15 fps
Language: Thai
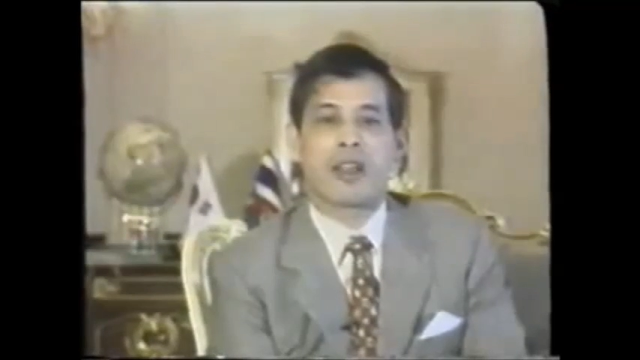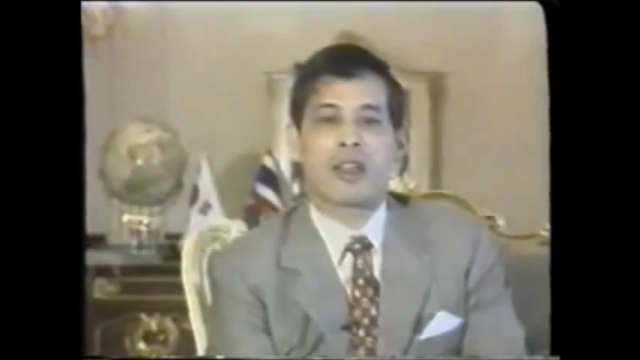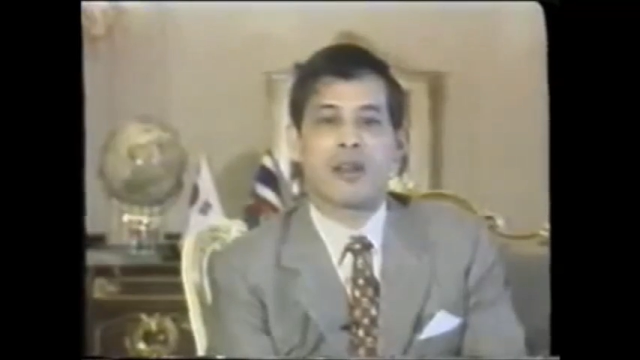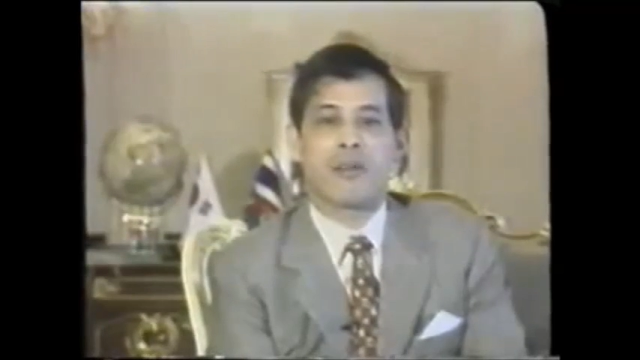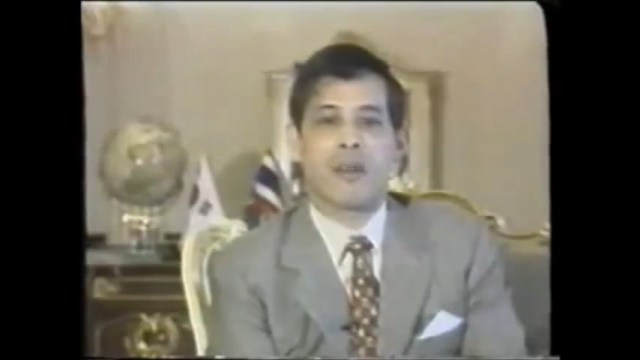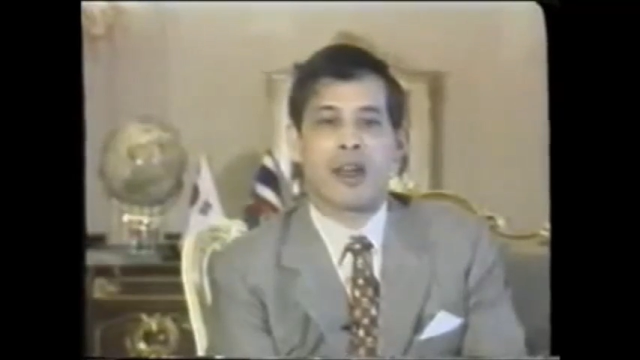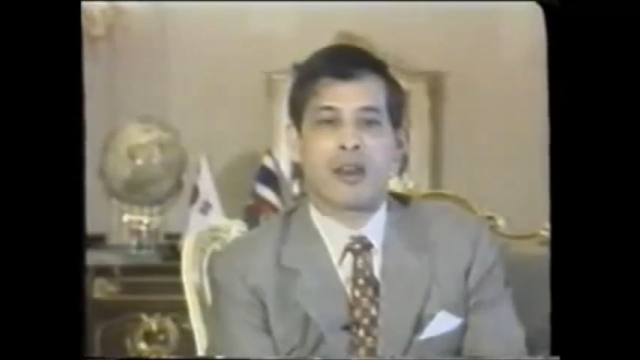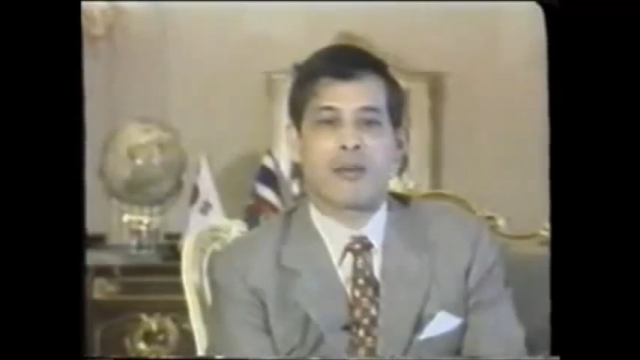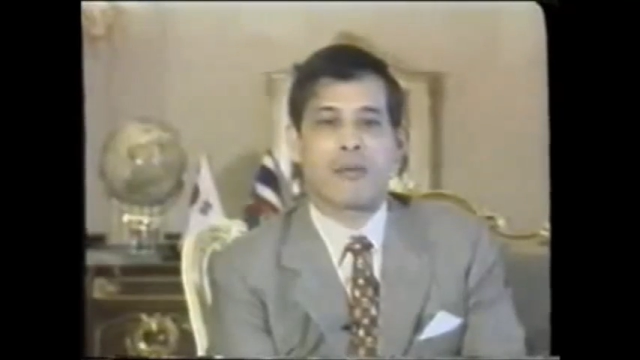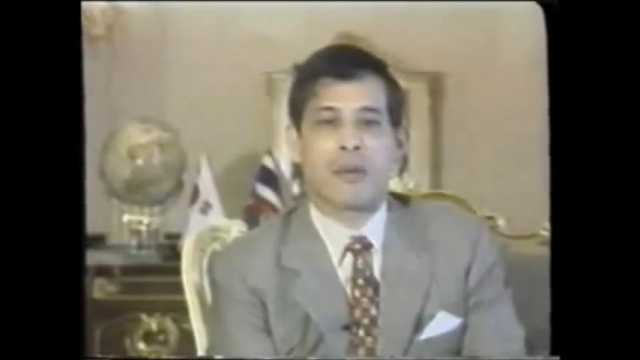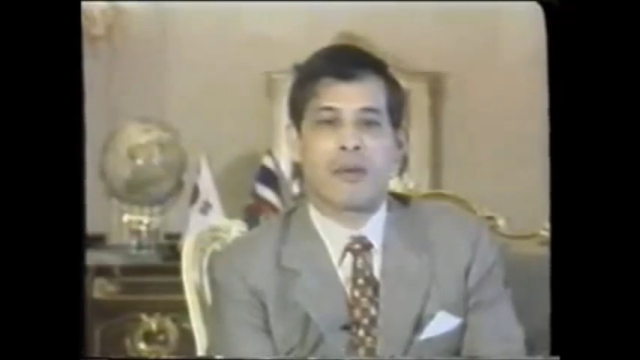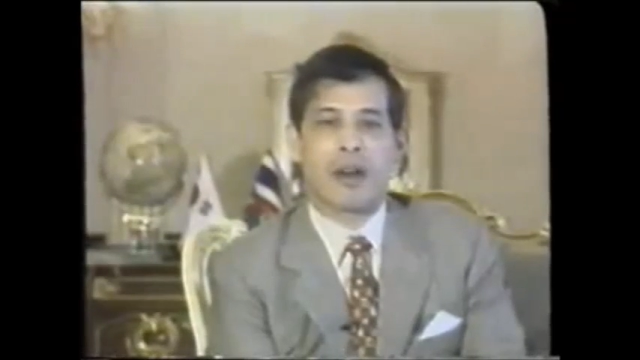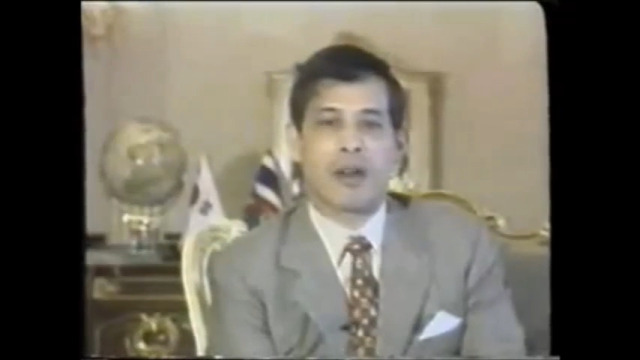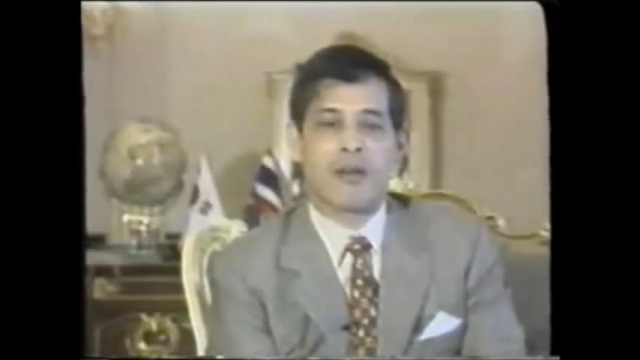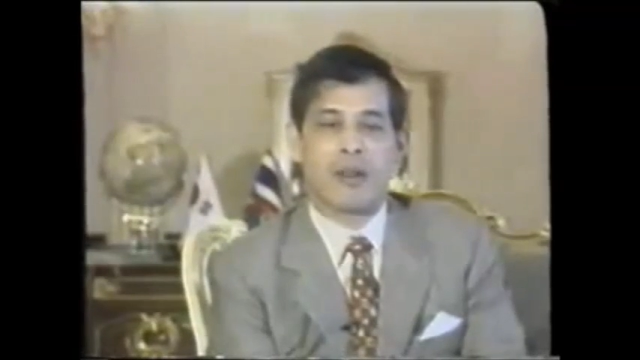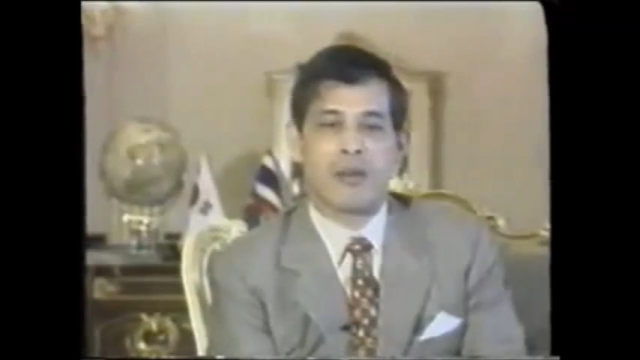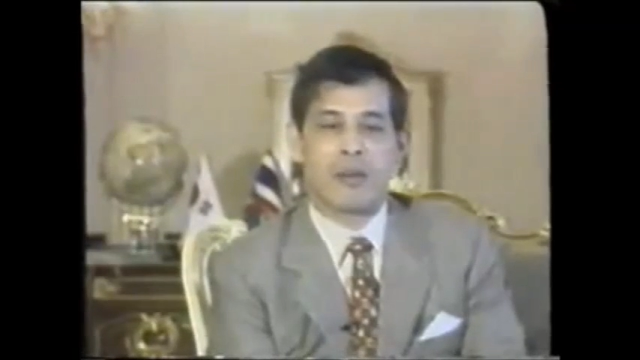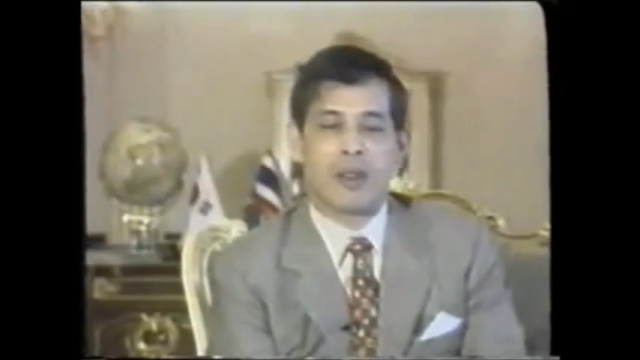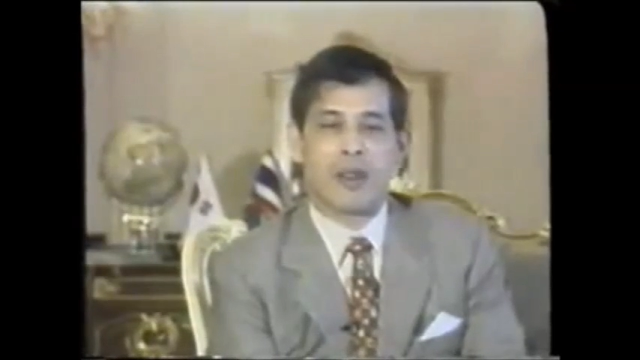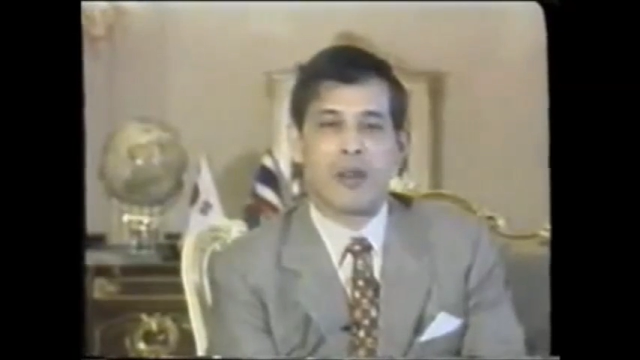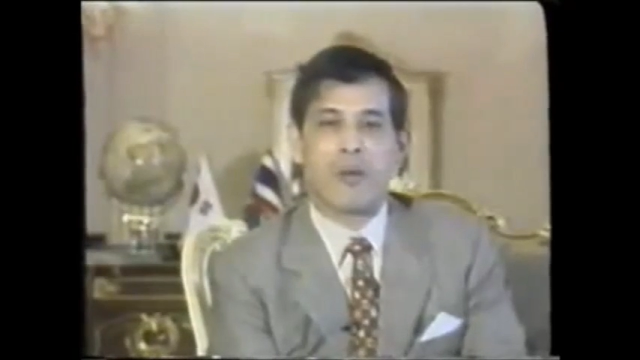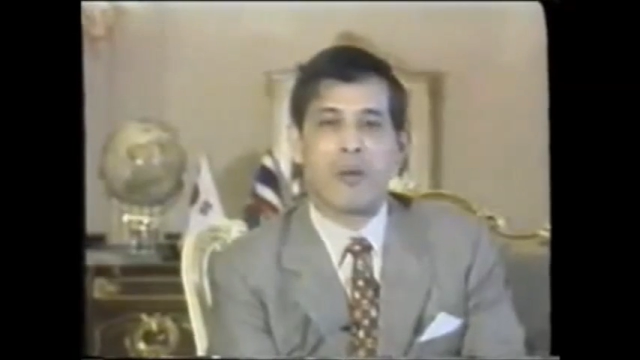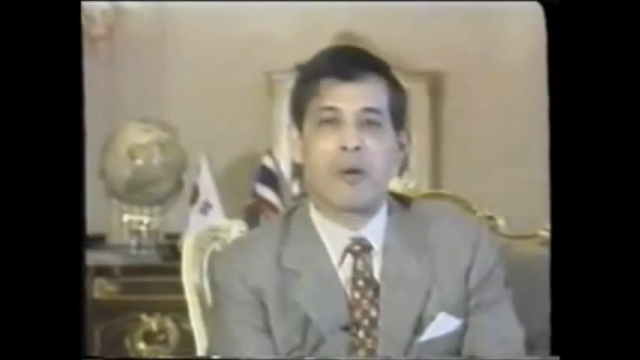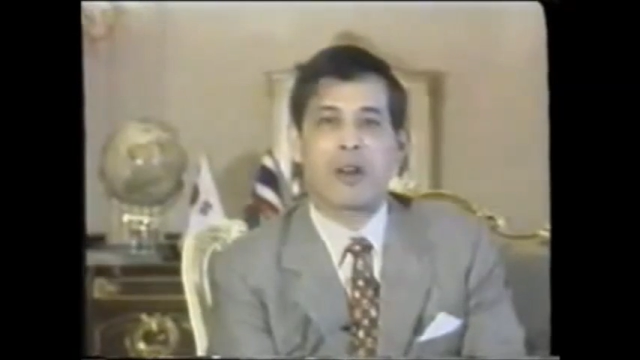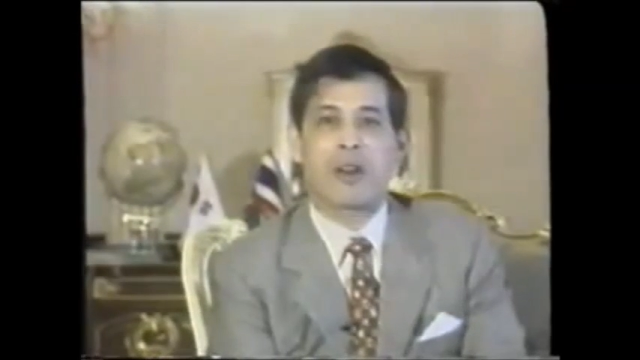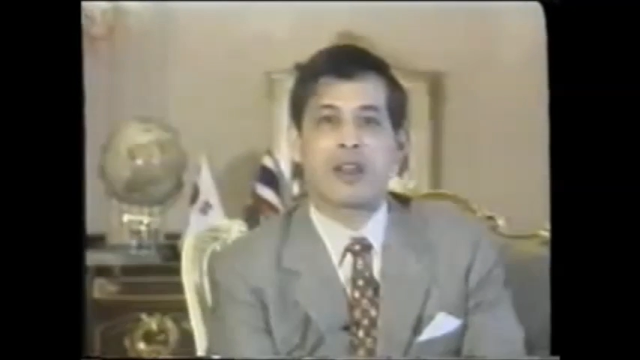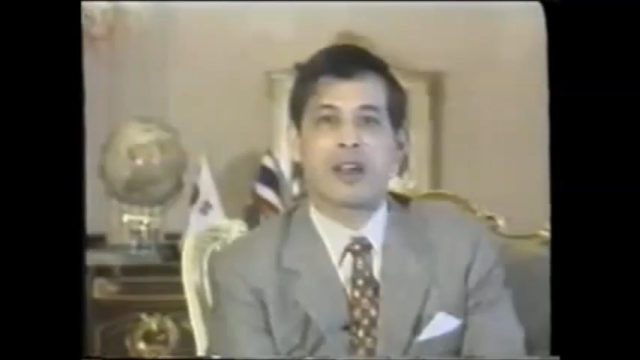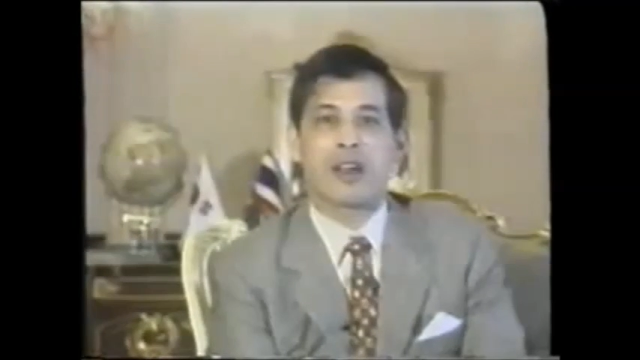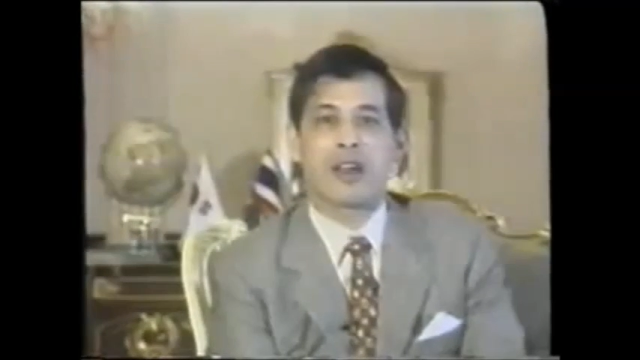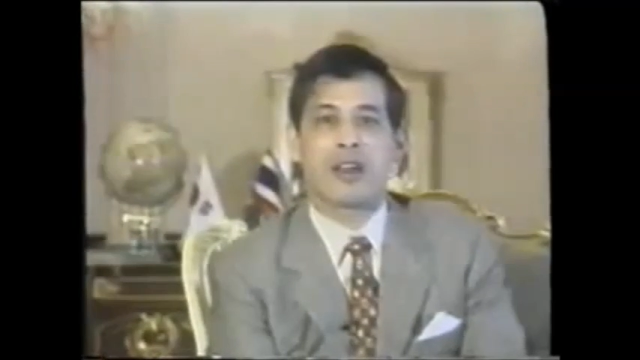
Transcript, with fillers: พระราชดำรัสพระบาทสมเด็จเจ้าอยู่หัว